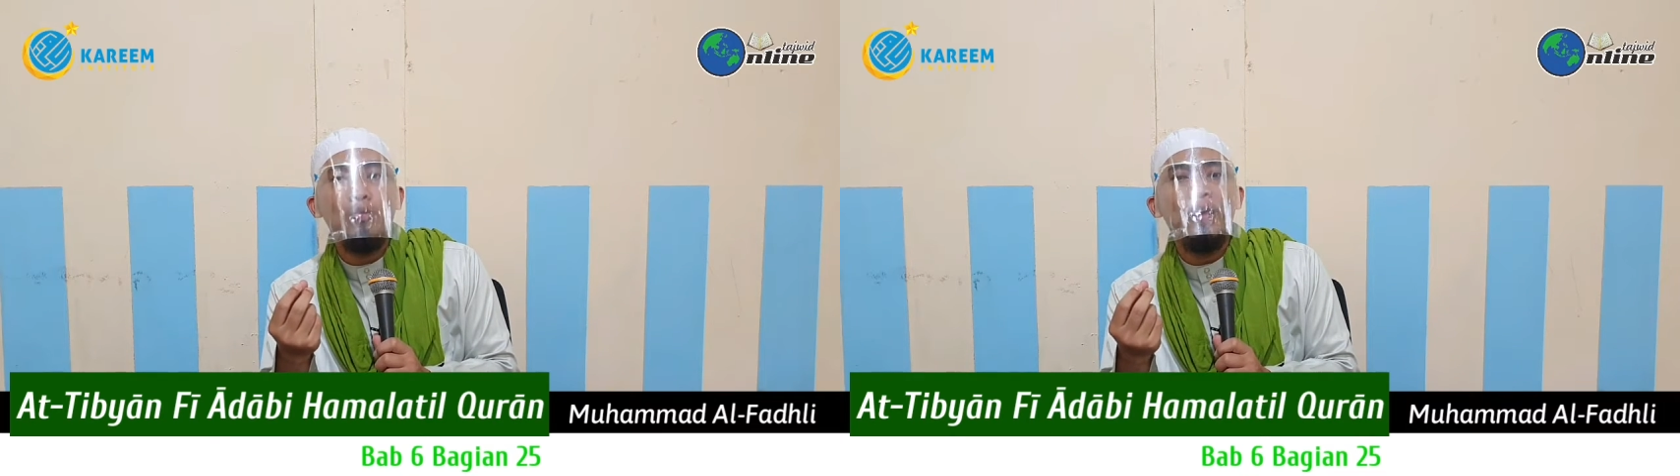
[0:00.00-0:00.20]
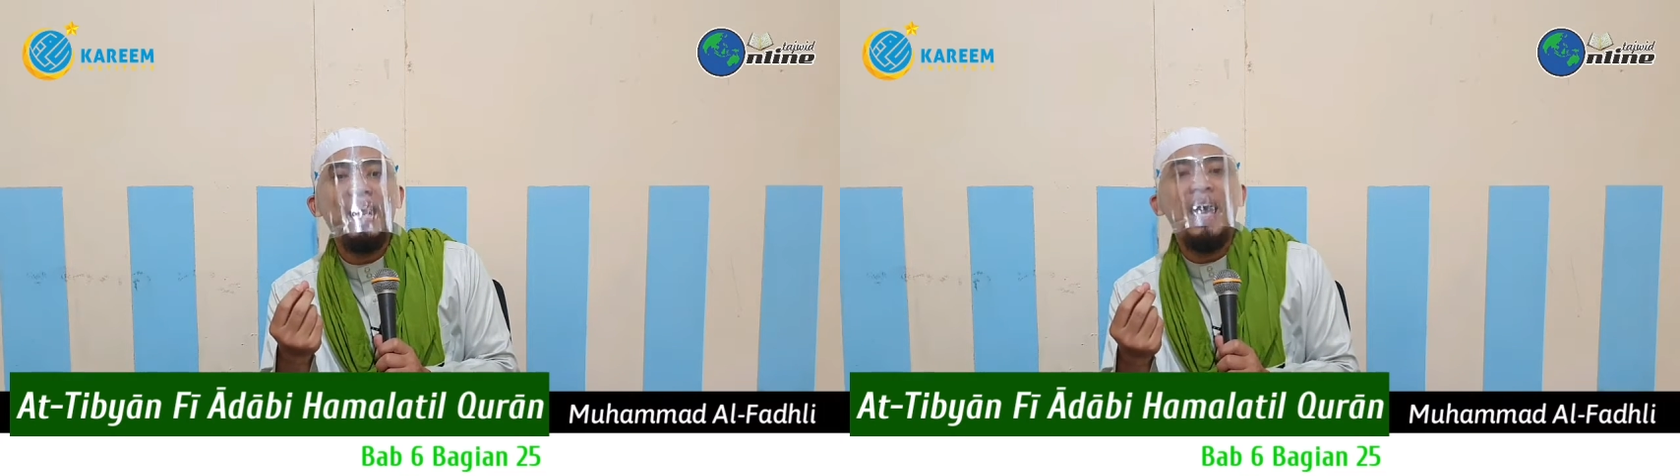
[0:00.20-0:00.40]

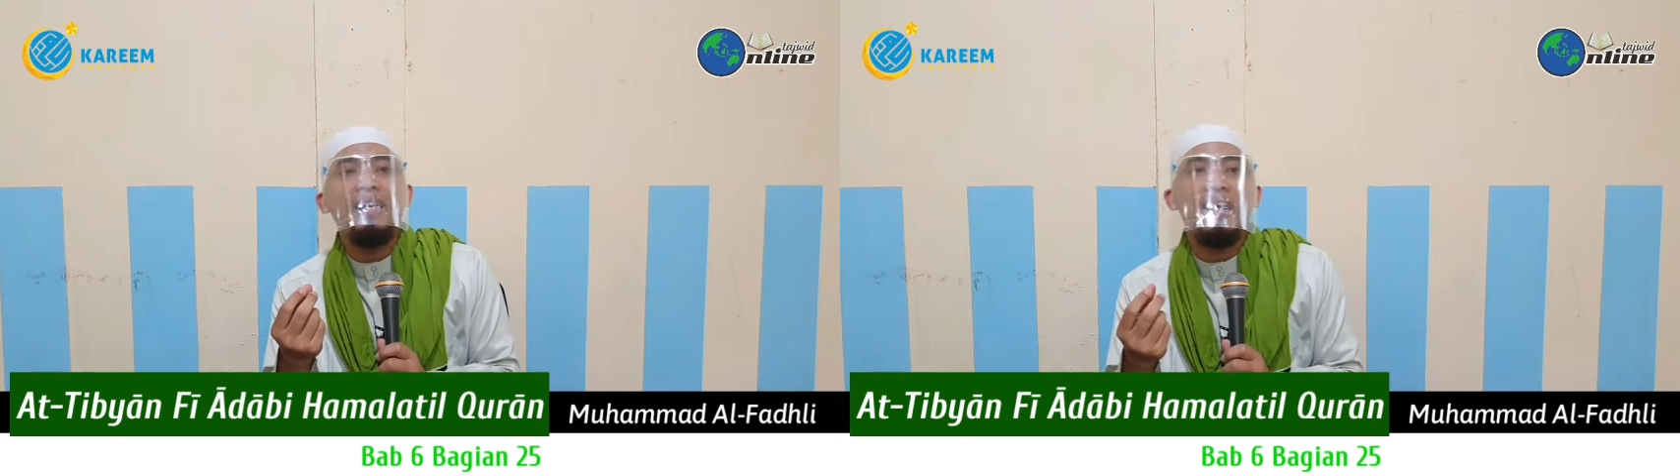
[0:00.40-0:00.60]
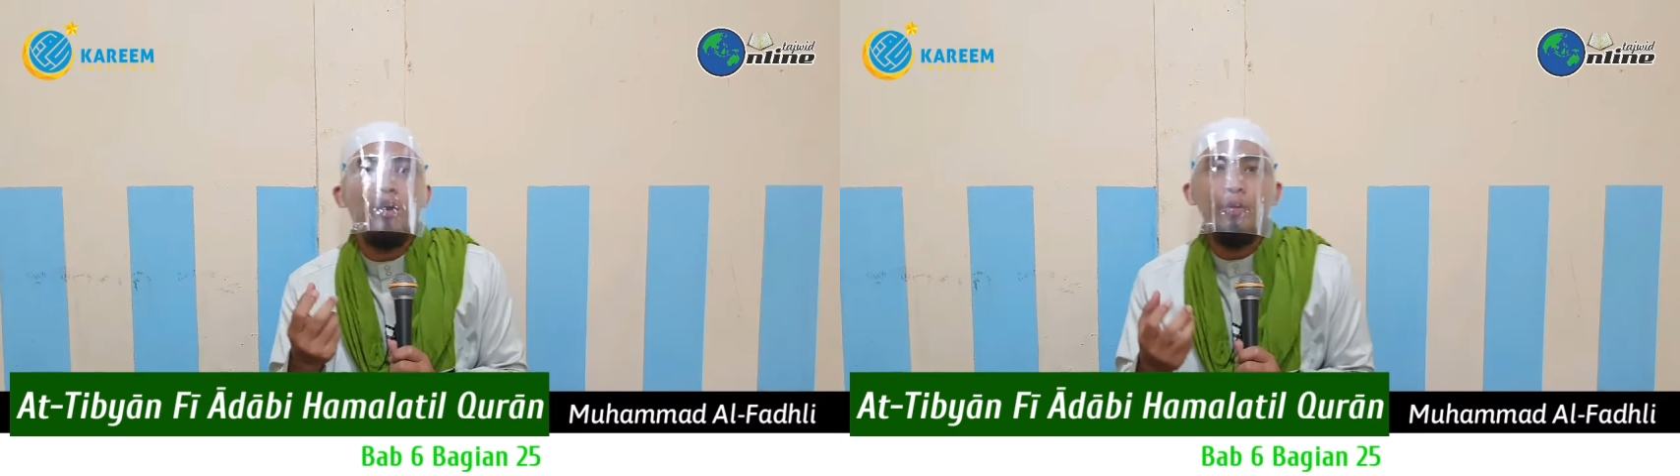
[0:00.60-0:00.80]

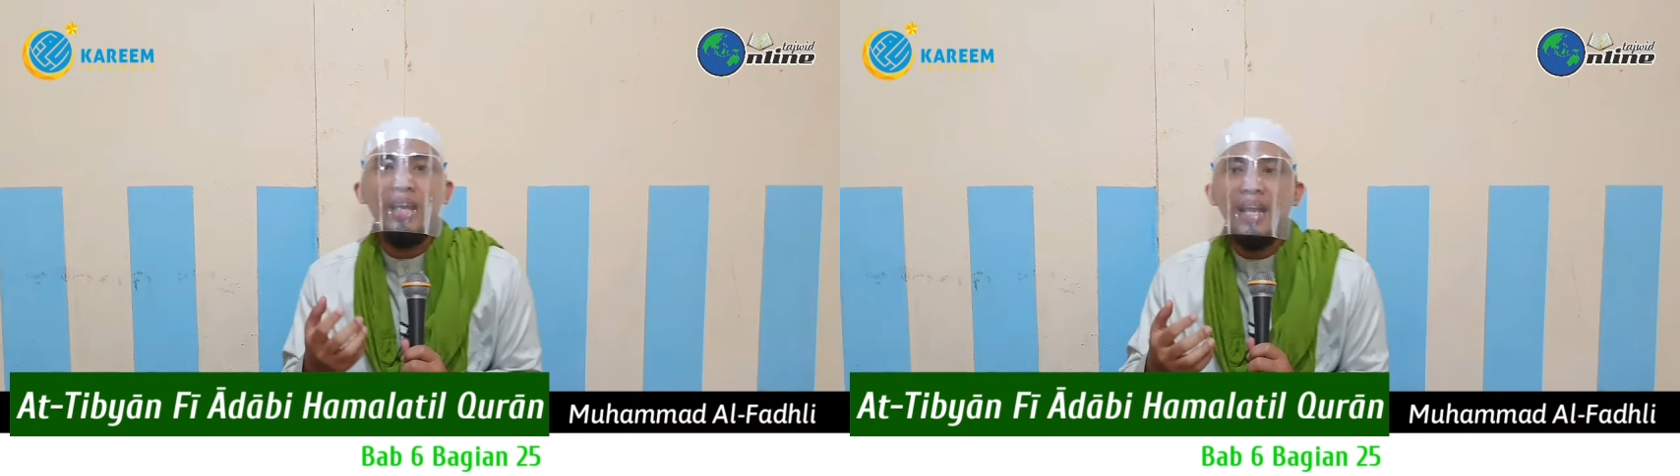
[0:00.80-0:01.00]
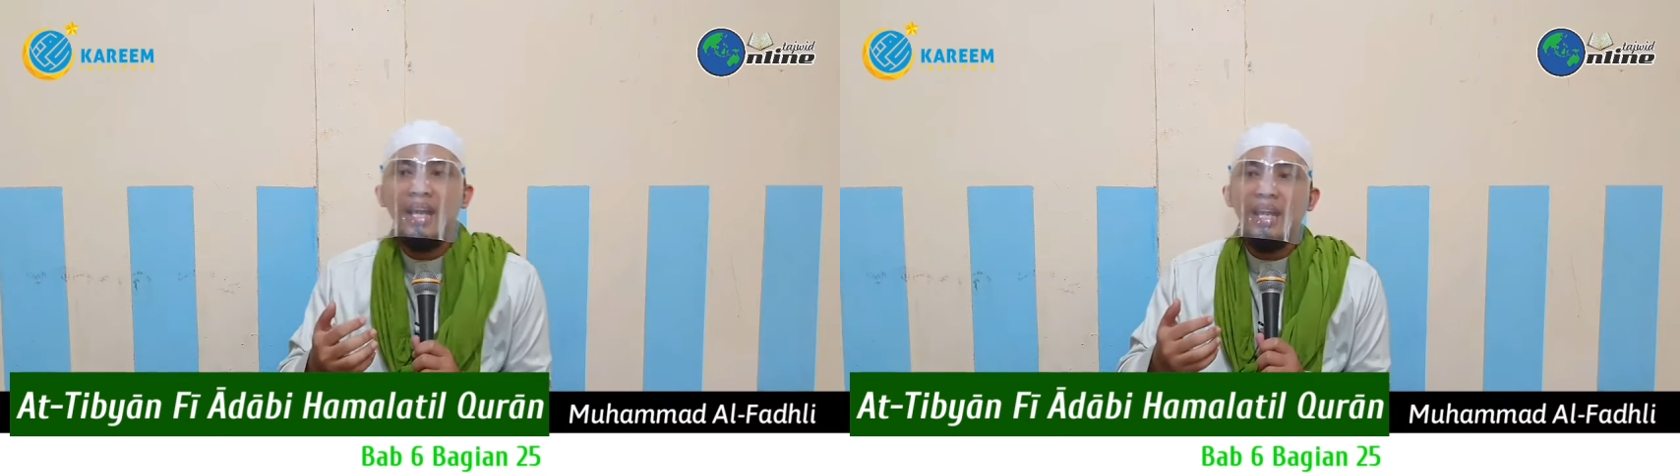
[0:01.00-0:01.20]
wiladah.
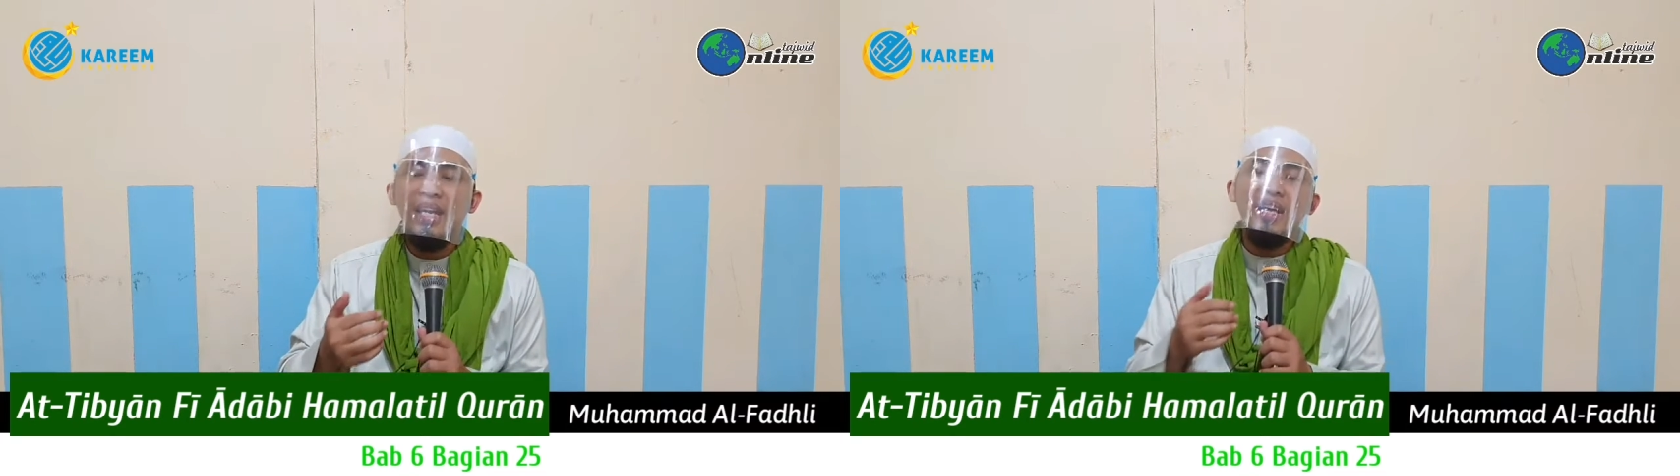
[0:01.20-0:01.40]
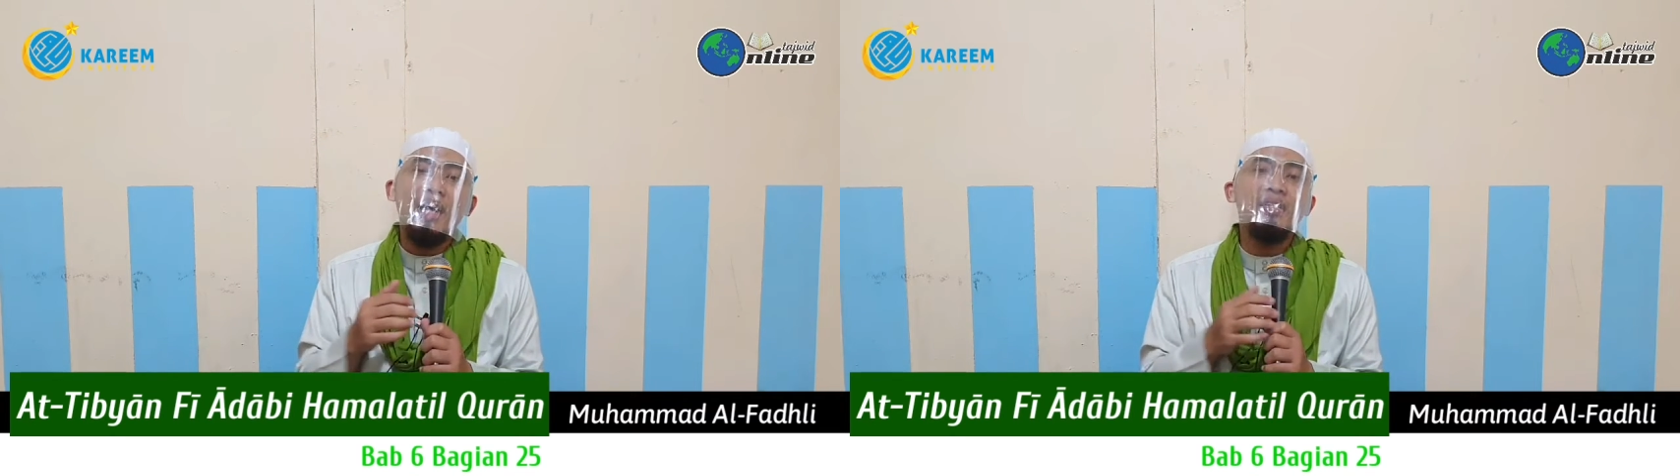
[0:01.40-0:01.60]
Wiladah
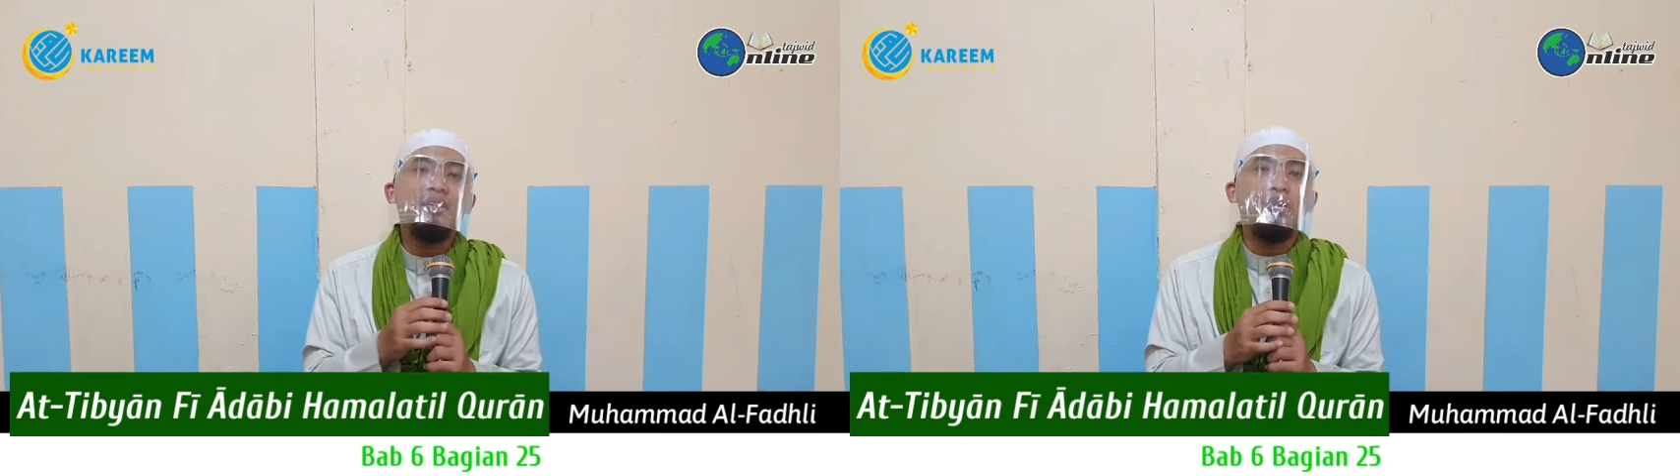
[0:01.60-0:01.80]
ini garis